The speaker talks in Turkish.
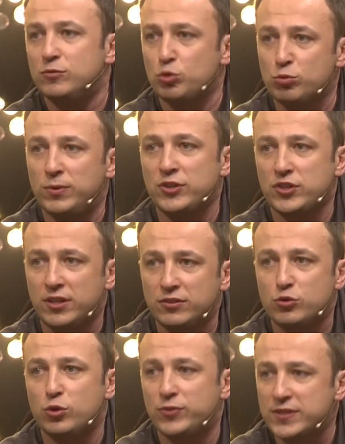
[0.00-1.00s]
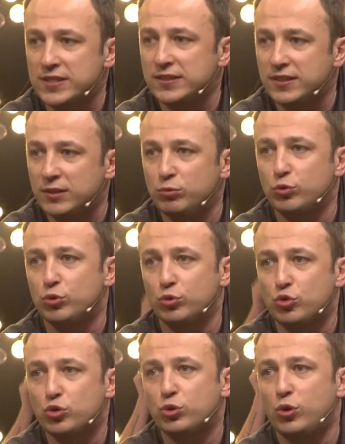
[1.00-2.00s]
Cumhurbaşkanlığı sofrasında da bunu
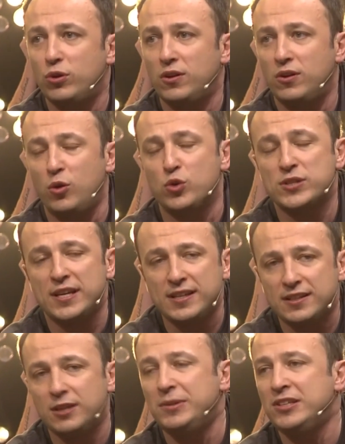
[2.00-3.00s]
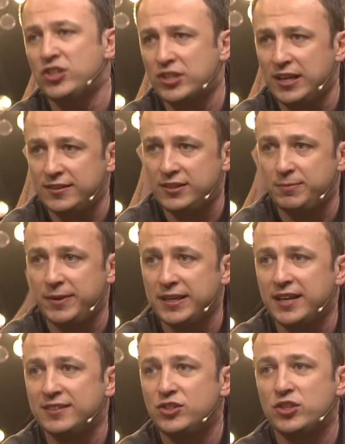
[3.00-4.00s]
konuştuk. Özellikle bilinçlendirme
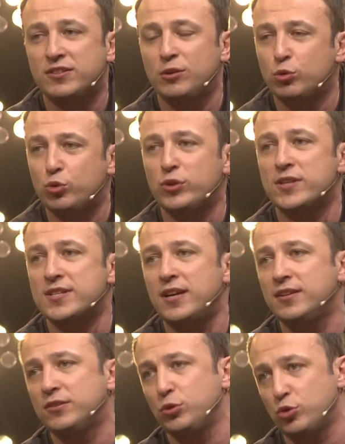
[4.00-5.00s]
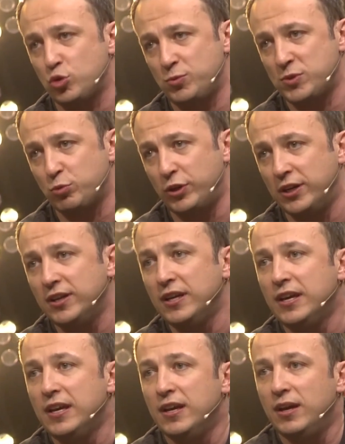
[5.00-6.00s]
yani dijital okur yazarlık diyoruz biz buna.
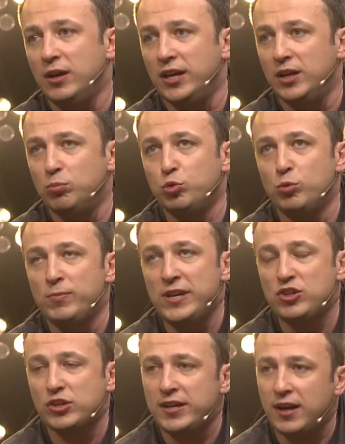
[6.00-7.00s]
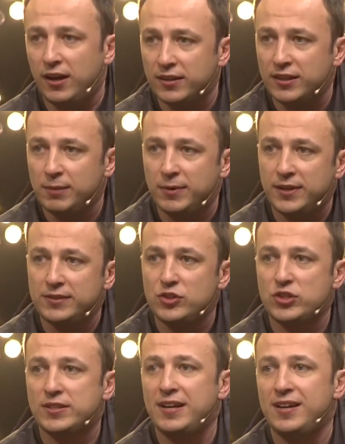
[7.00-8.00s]
E, bu mecrayı anlama,
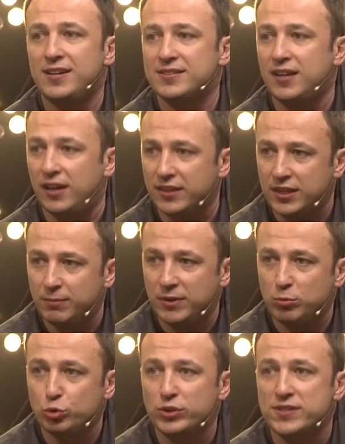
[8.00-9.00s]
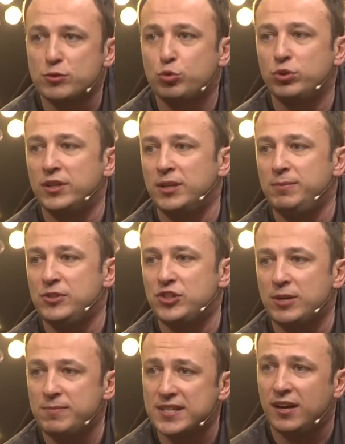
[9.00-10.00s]
dijital hayatı anlama, bunu nasıl
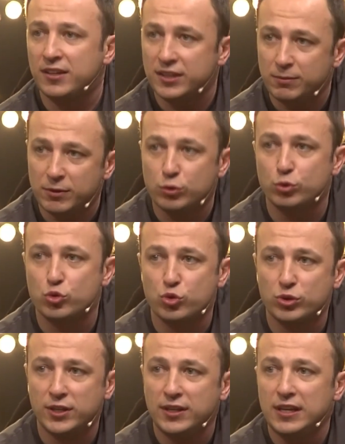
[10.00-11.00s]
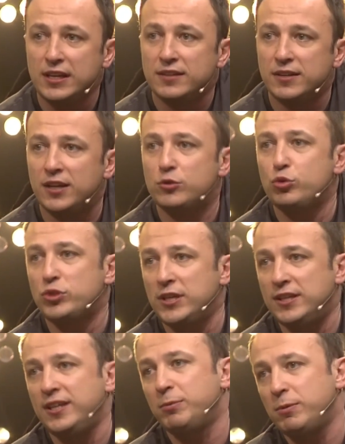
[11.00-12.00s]
kullanabileceğimizi anlama konusunda daha
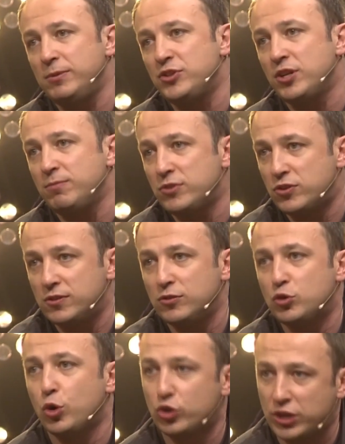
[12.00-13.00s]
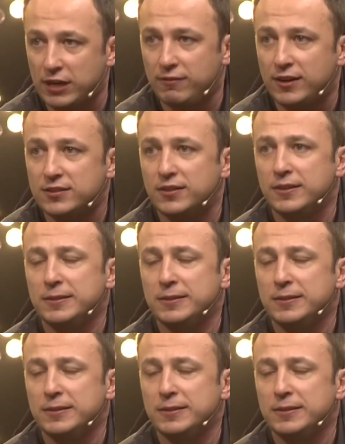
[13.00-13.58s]
Türkiye'de de yapabileceğimiz çok şey Peki, şey var.